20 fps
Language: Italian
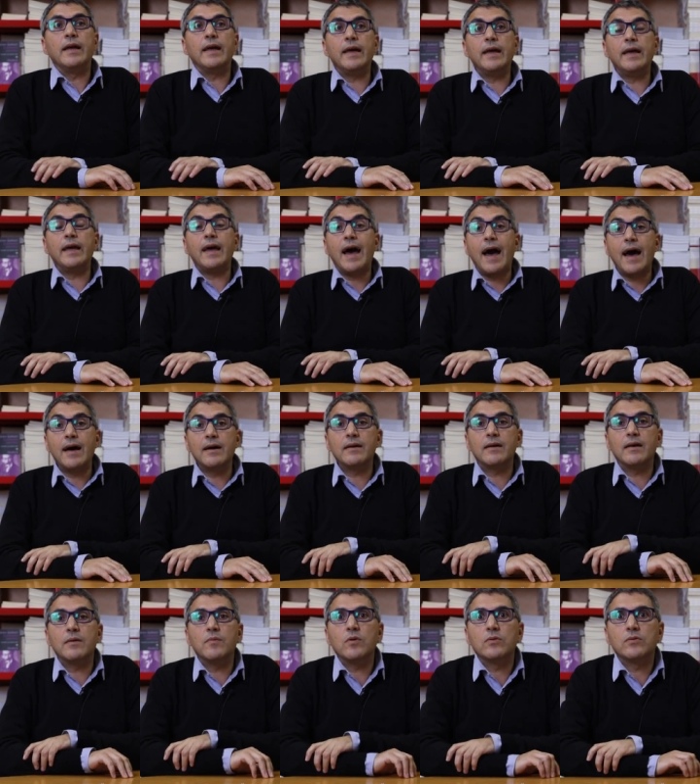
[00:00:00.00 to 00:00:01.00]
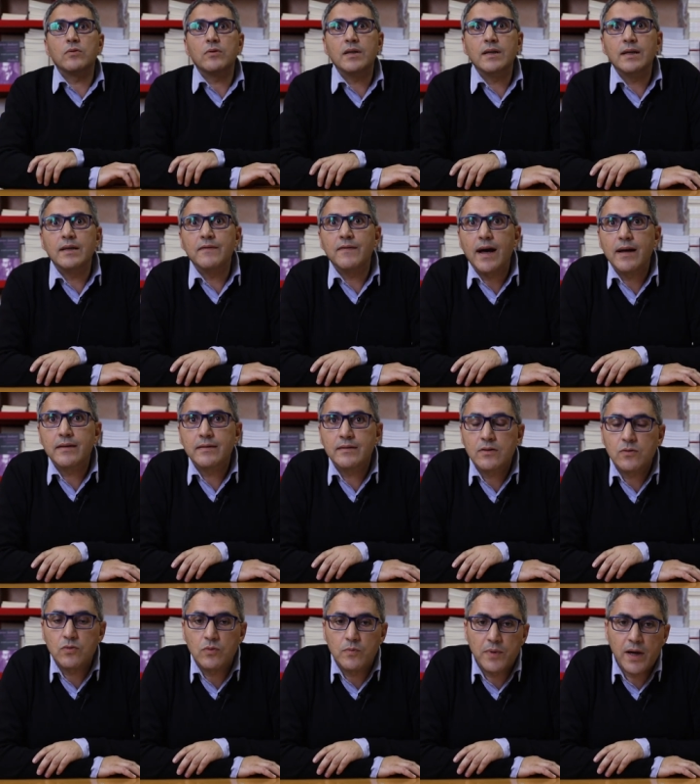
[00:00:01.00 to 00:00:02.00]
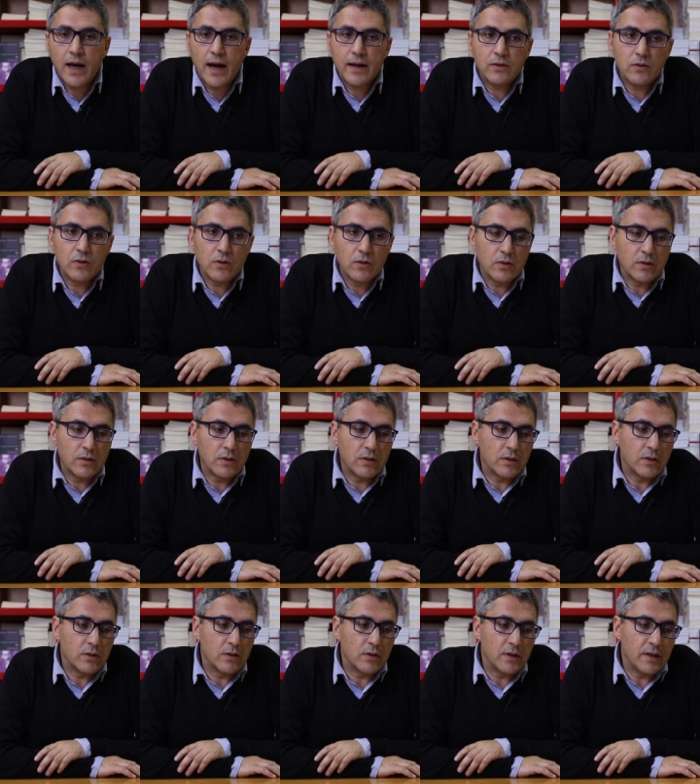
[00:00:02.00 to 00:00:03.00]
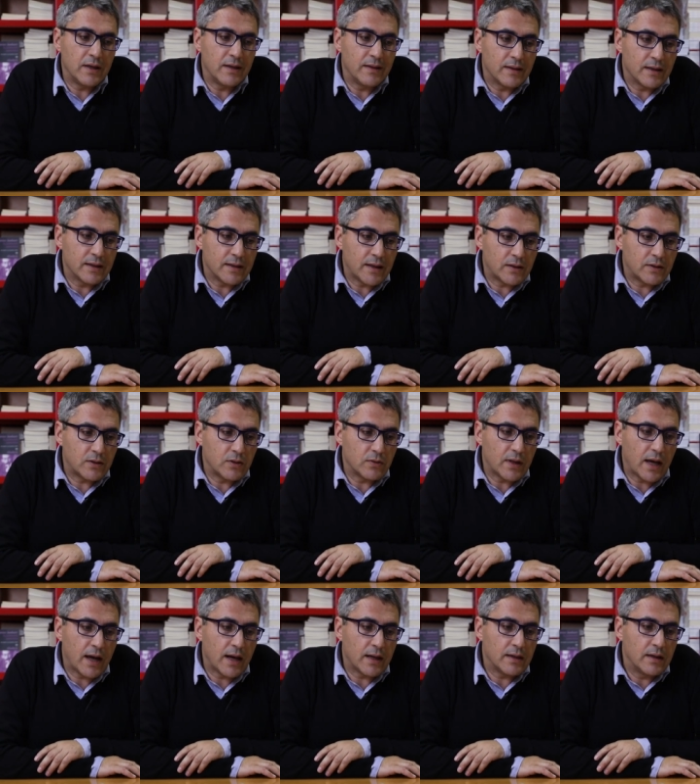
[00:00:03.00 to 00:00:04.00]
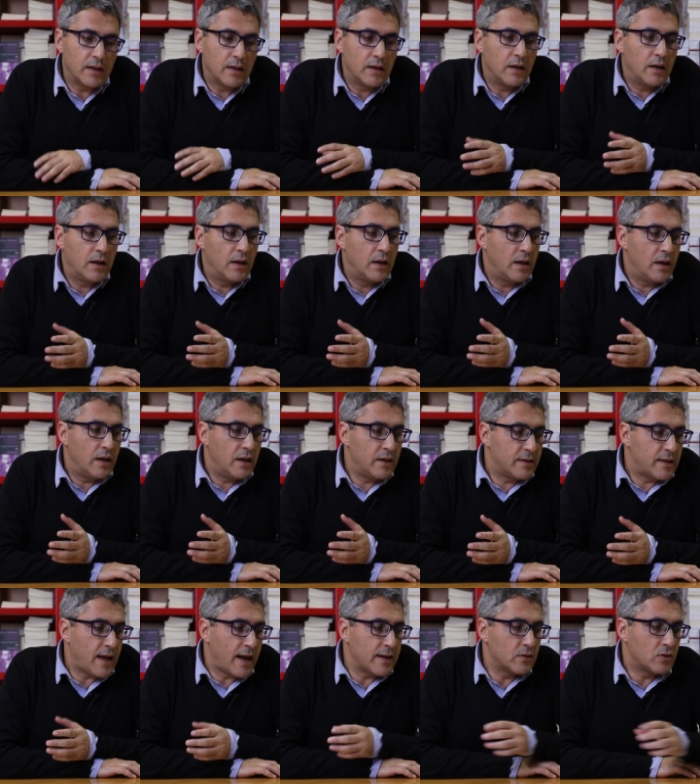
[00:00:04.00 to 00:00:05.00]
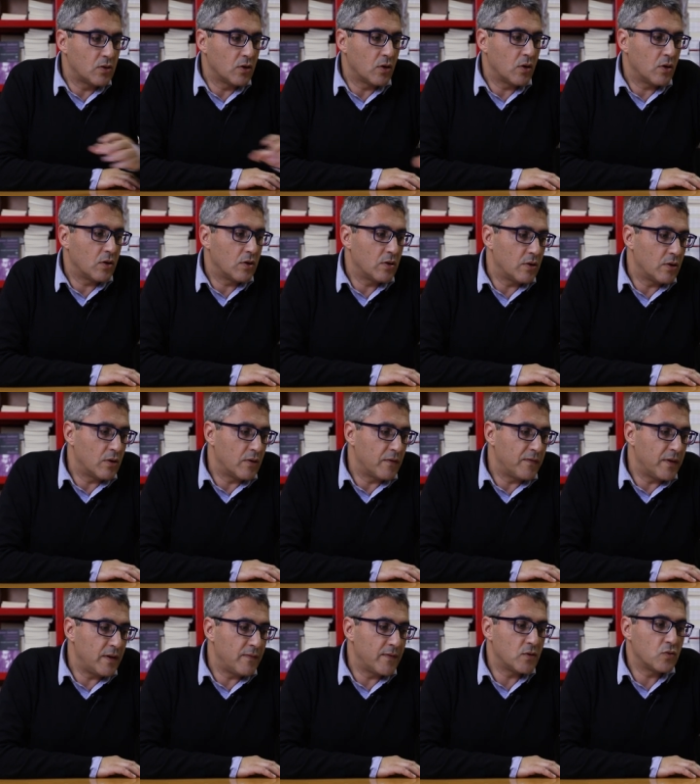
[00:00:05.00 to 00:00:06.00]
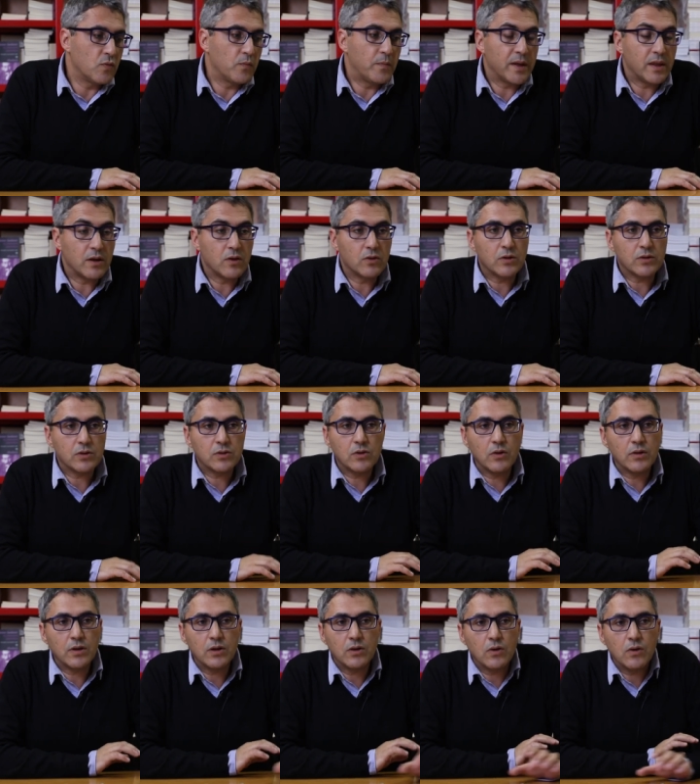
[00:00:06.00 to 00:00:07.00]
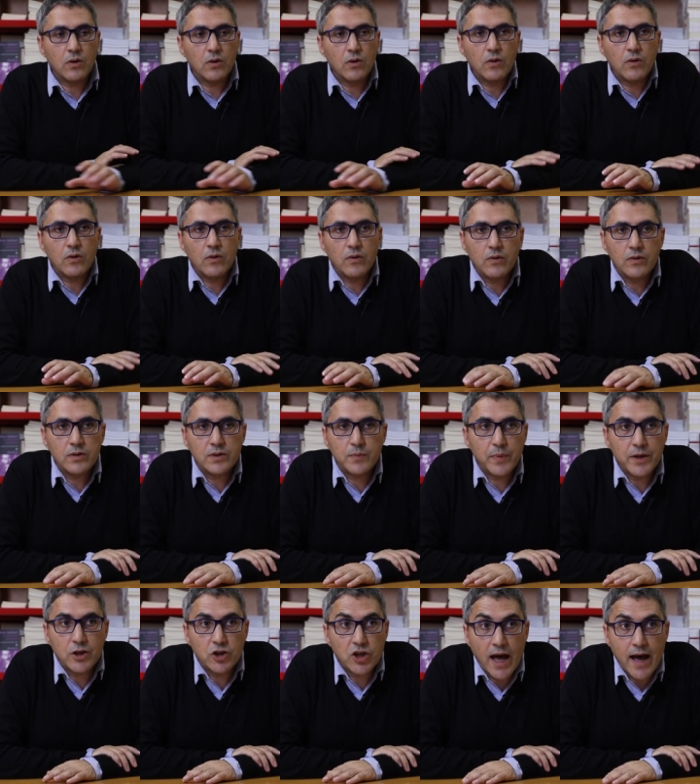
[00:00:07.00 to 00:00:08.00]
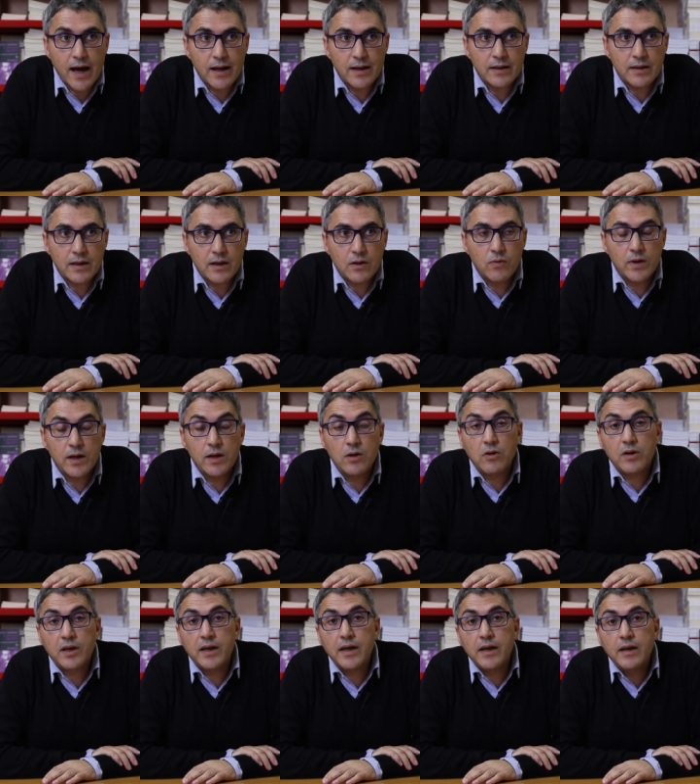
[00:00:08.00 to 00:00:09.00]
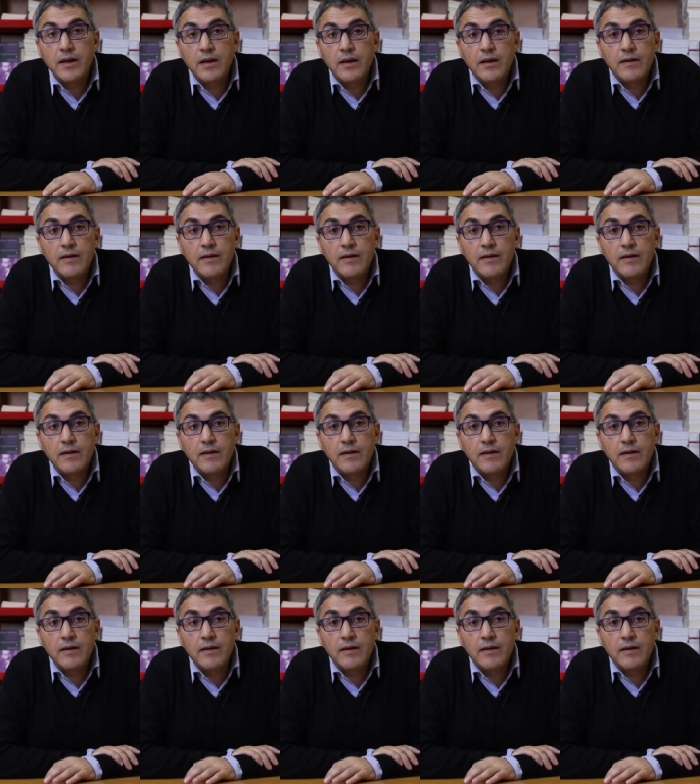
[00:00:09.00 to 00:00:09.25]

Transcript: e anche molto rilevante sul piano eh, internazionale. Intanto eh, vive in un periodo storico speciale, che è quello che